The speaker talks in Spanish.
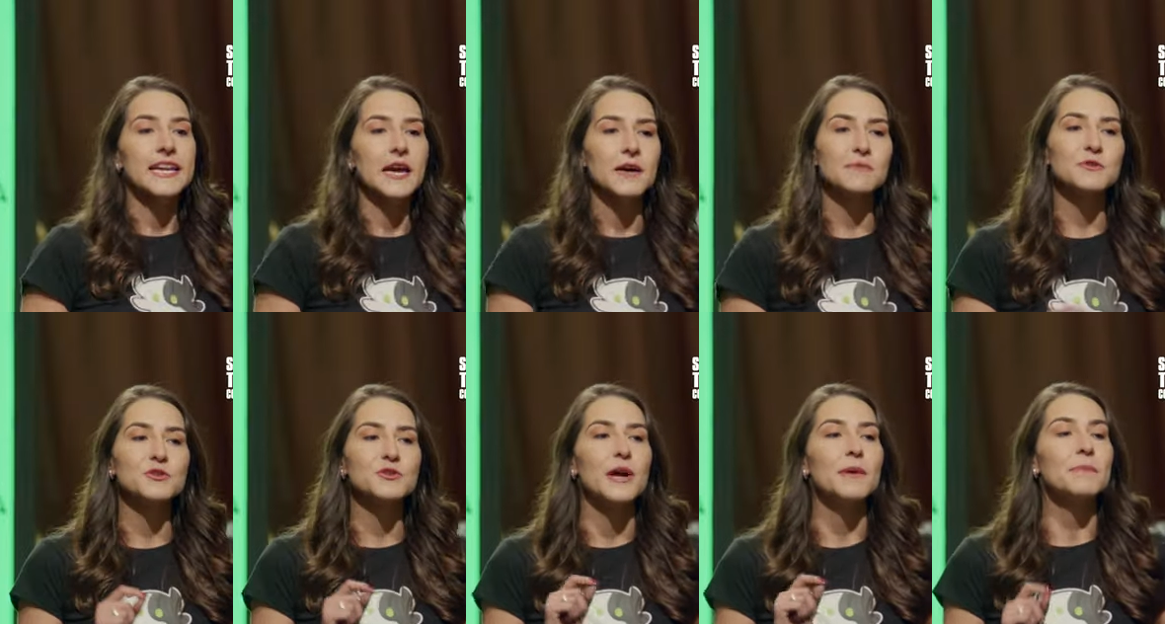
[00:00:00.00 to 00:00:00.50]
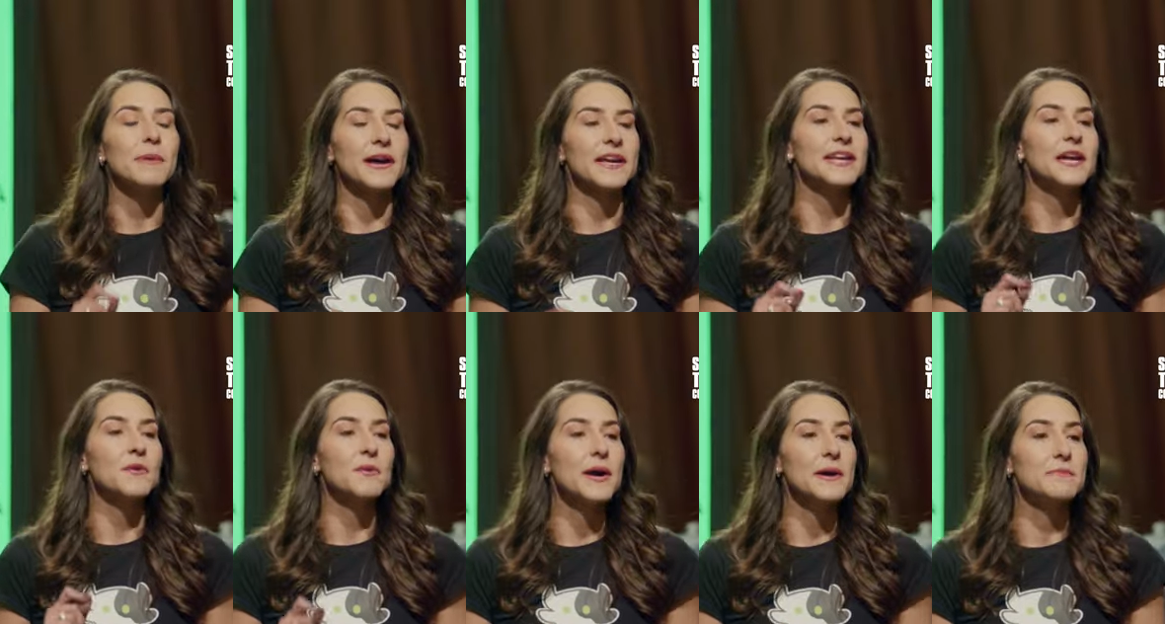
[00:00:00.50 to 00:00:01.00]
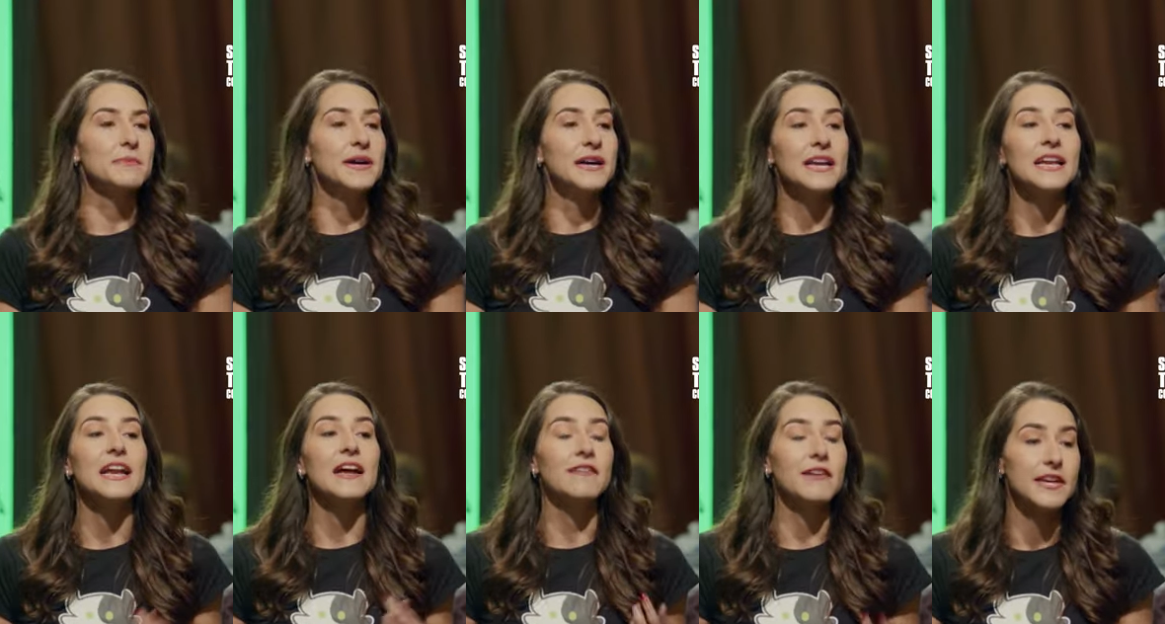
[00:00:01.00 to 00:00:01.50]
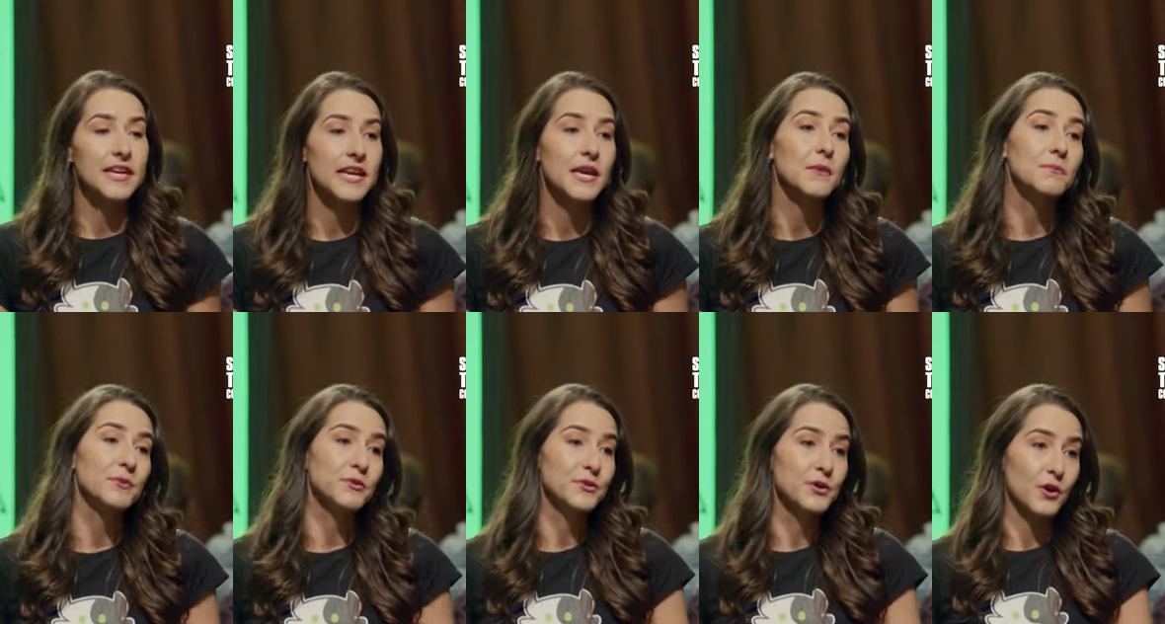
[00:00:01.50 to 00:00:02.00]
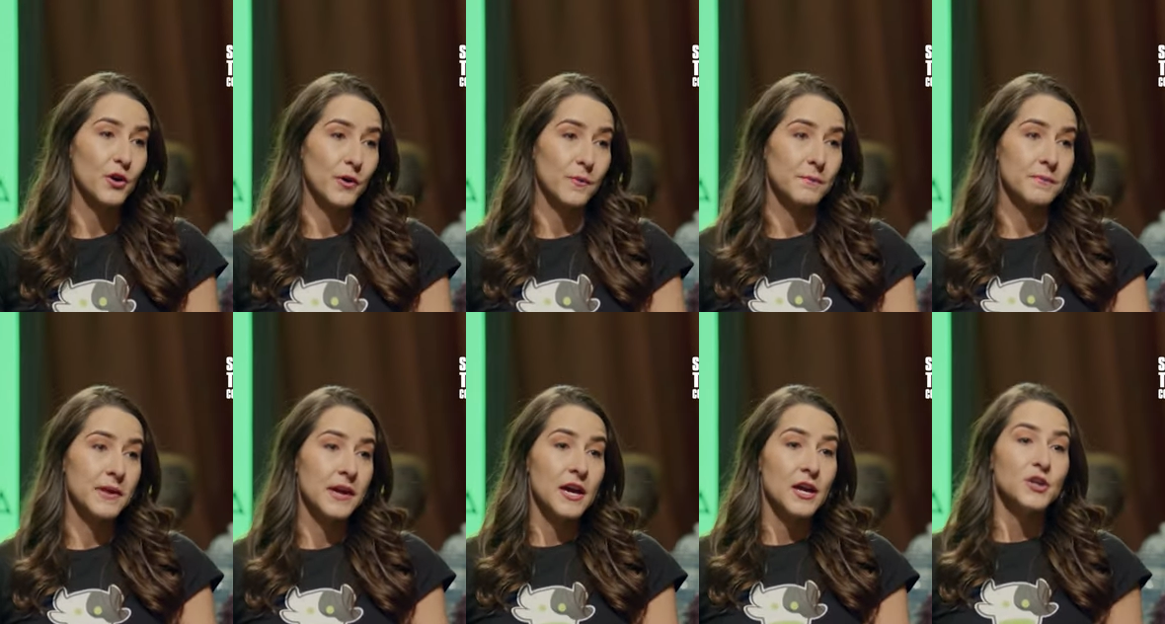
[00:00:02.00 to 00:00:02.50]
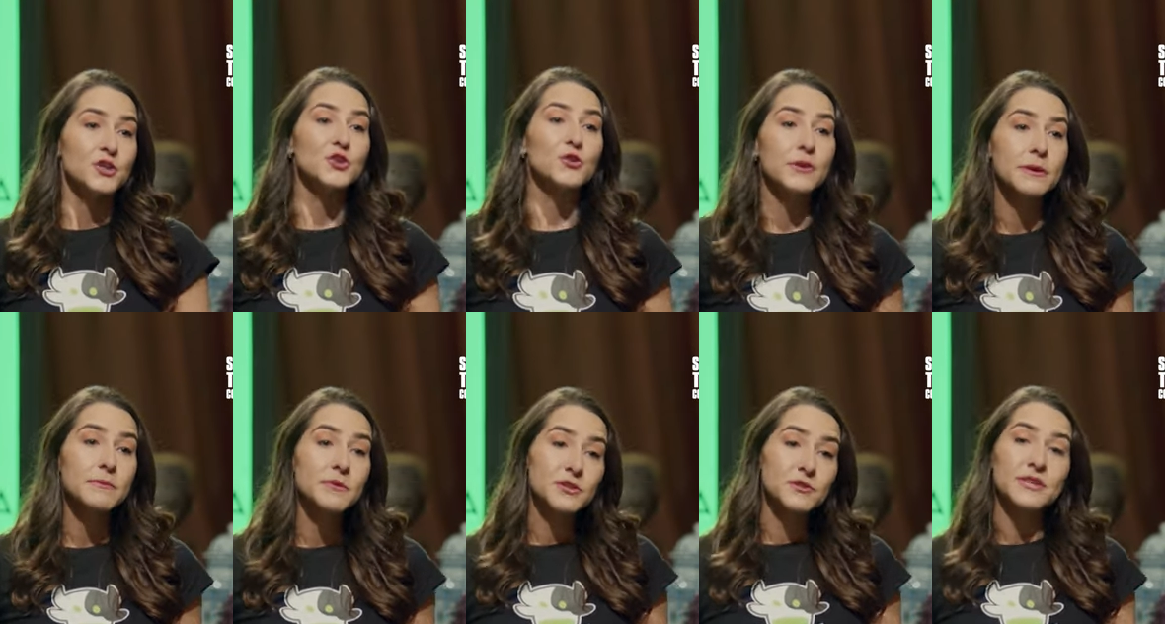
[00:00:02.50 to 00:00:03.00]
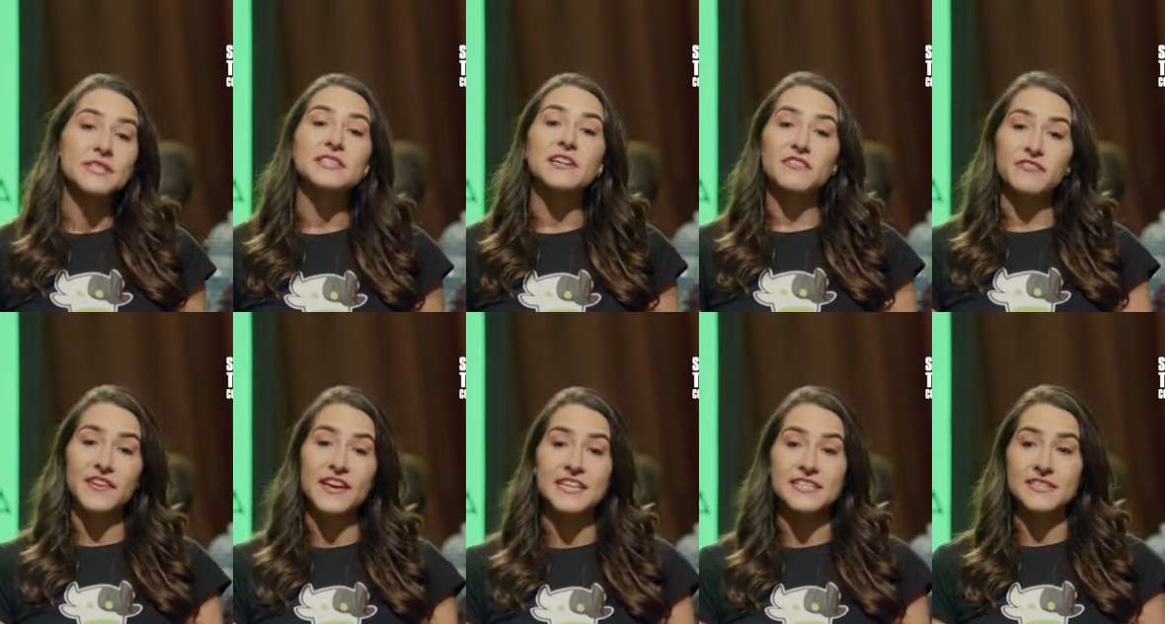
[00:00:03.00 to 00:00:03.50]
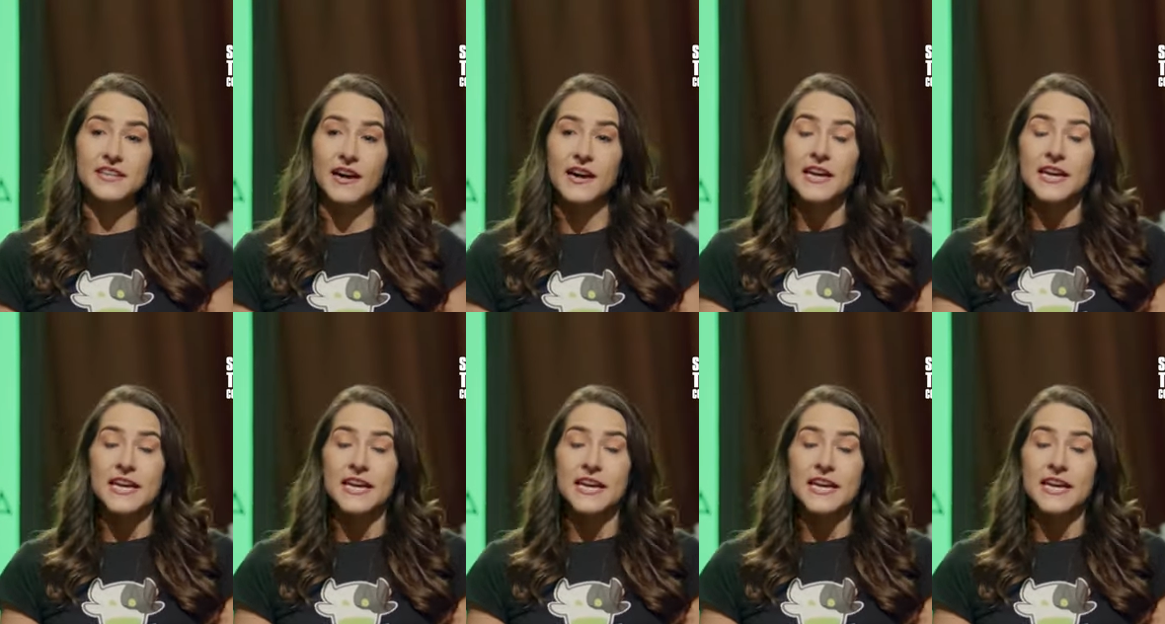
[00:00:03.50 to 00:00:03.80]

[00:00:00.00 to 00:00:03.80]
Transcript: Creamos una página web, lavaquina.com. Subimos nuestra fiesta